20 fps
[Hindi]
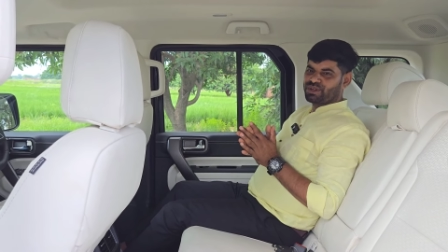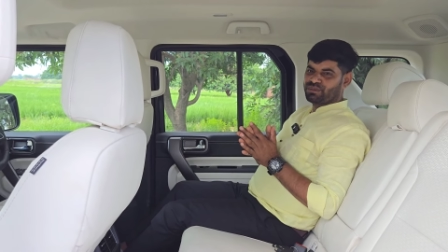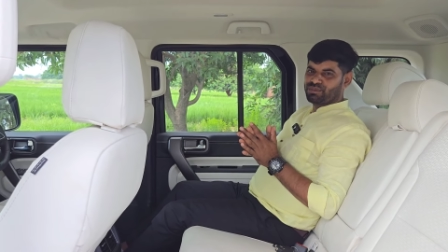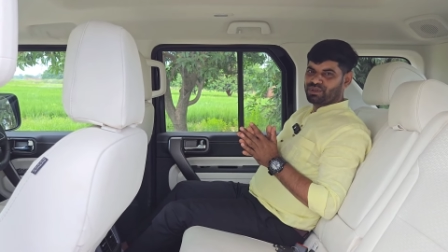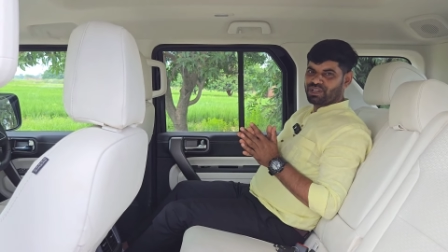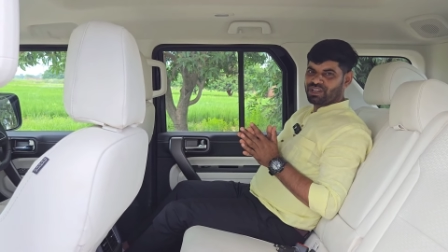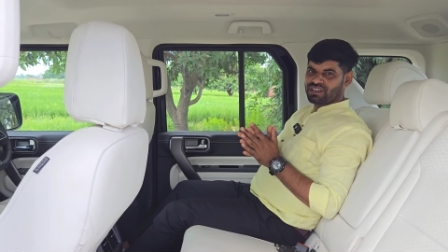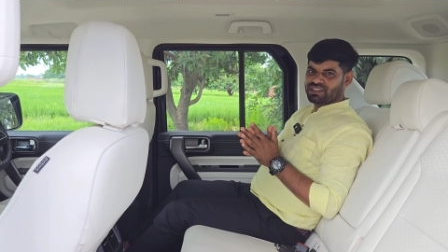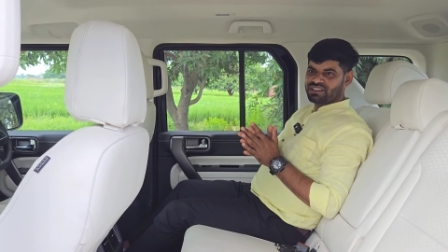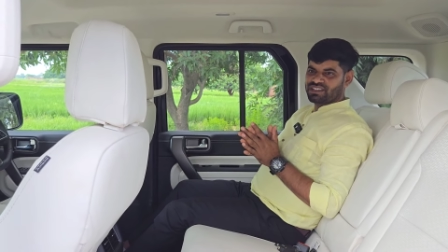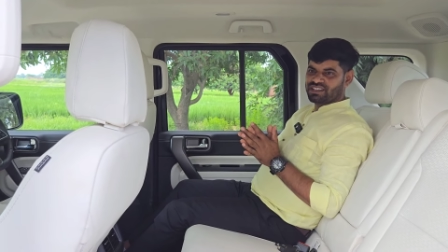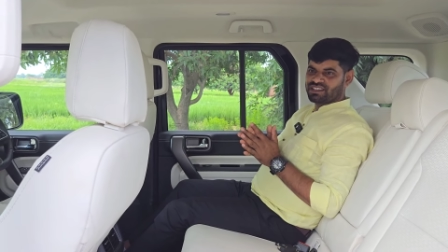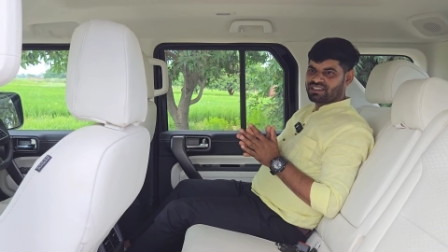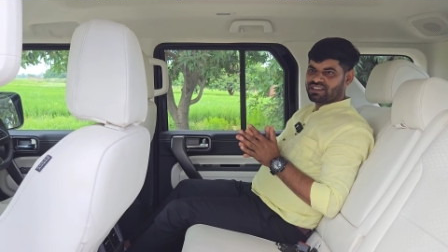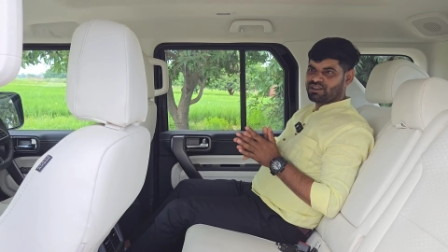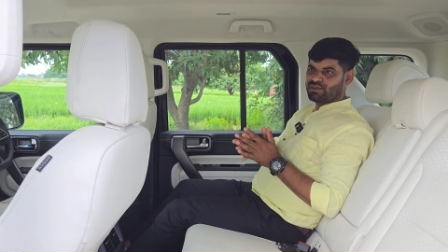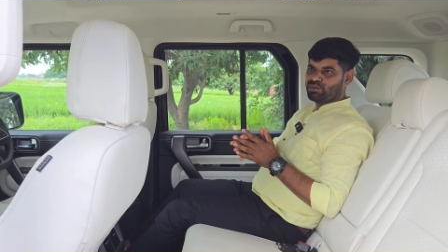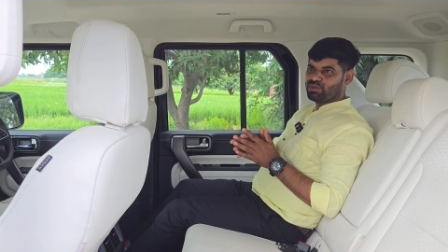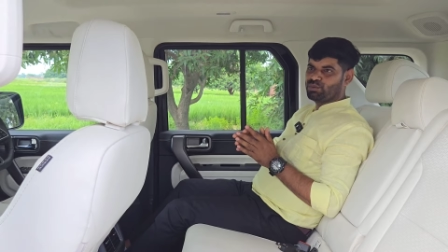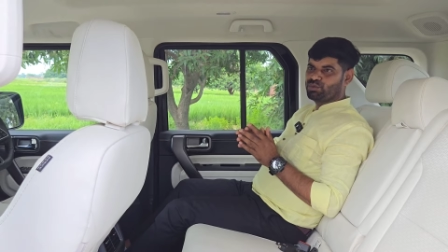कमी लगता
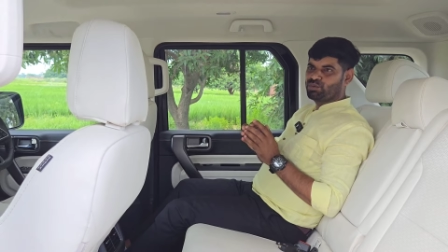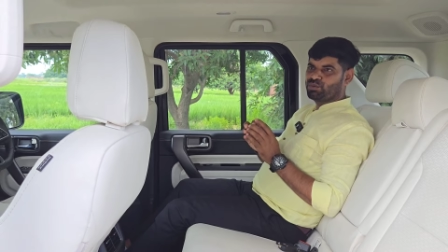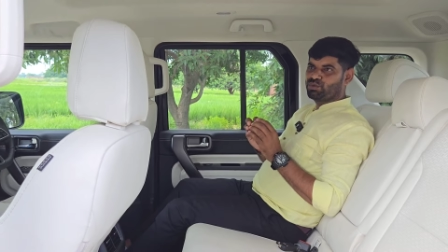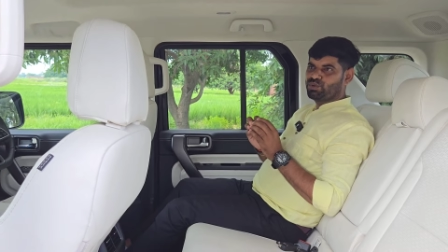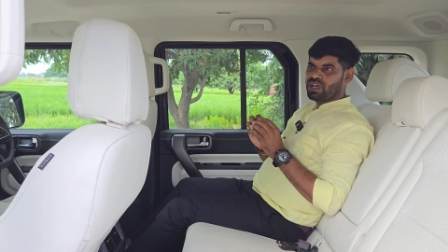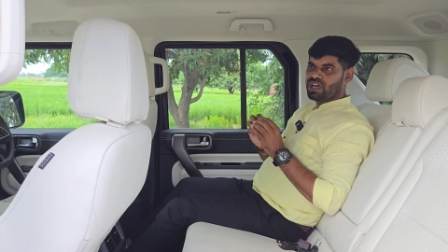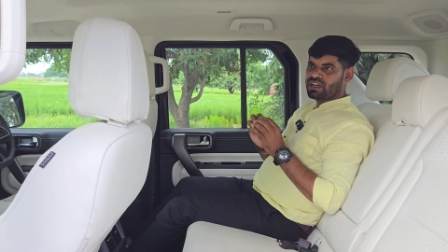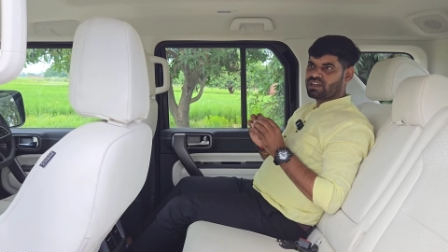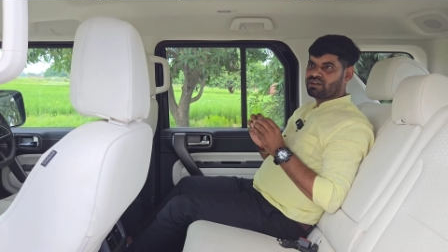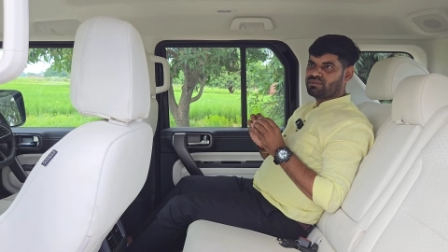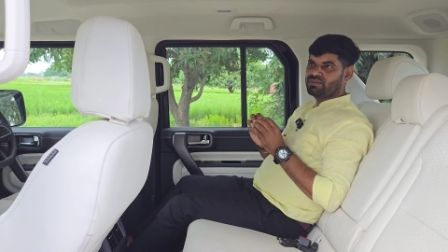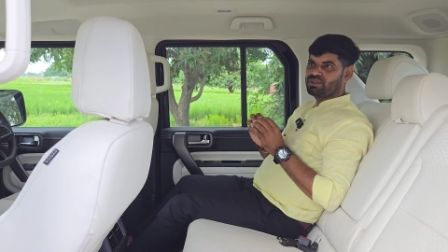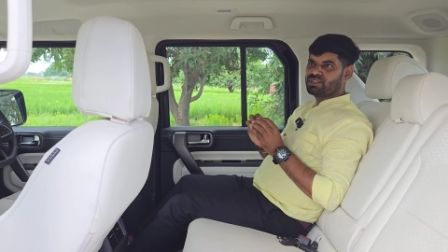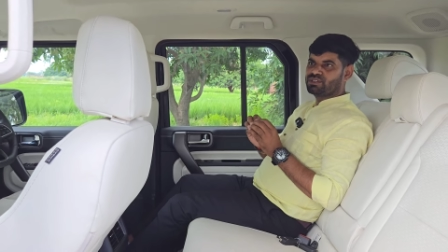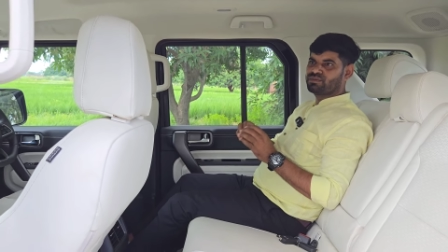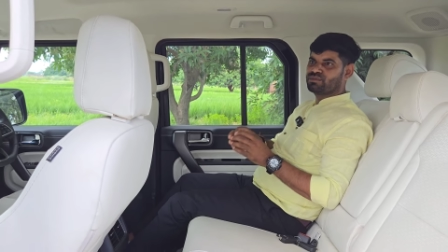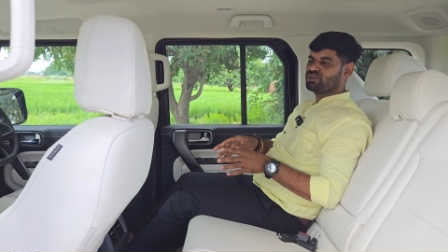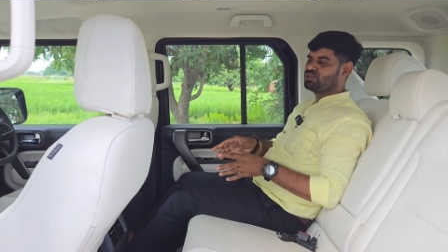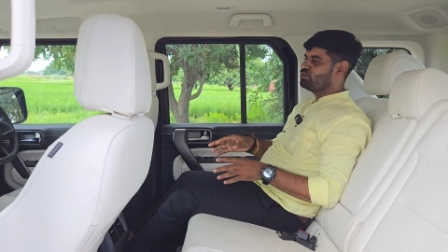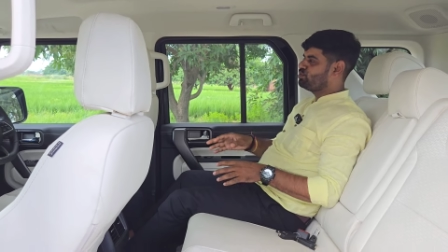था वो पूरा कमी
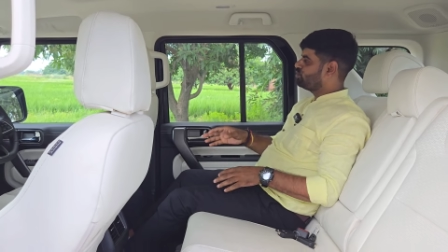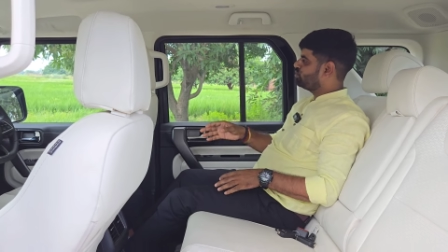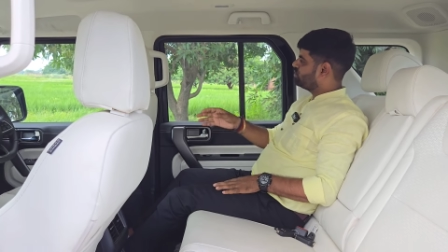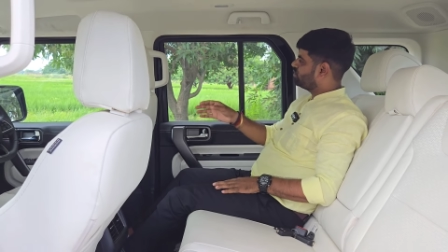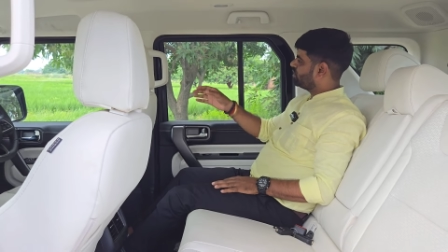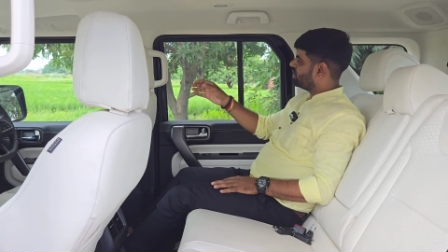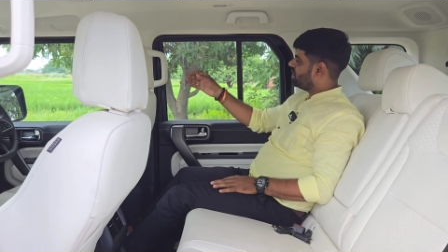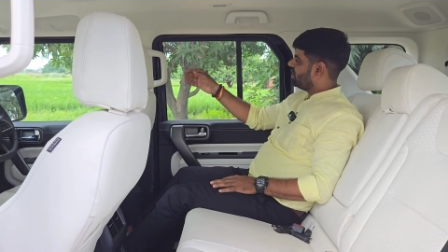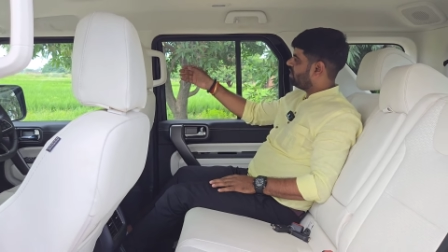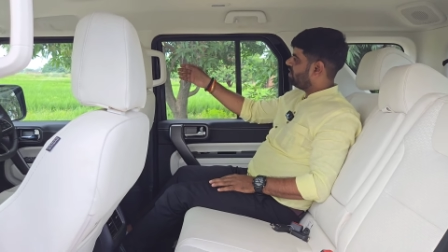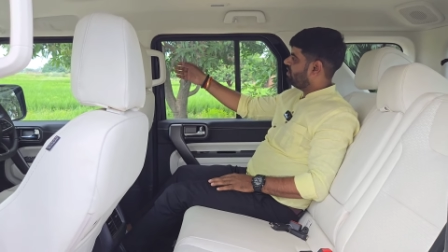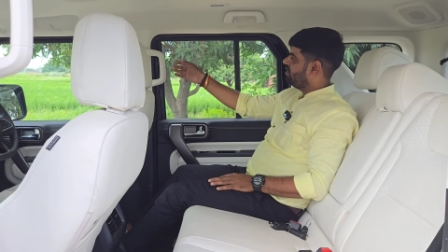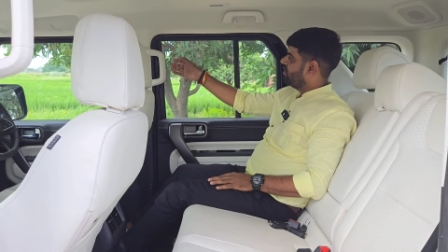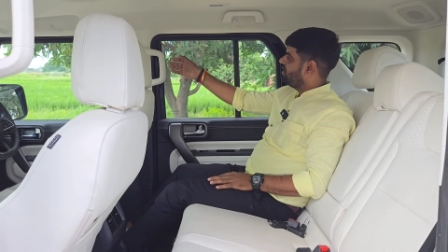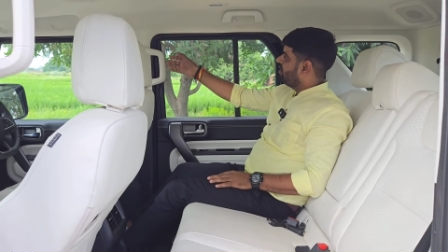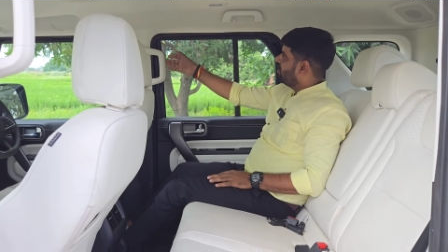इसमें दूर हो गया है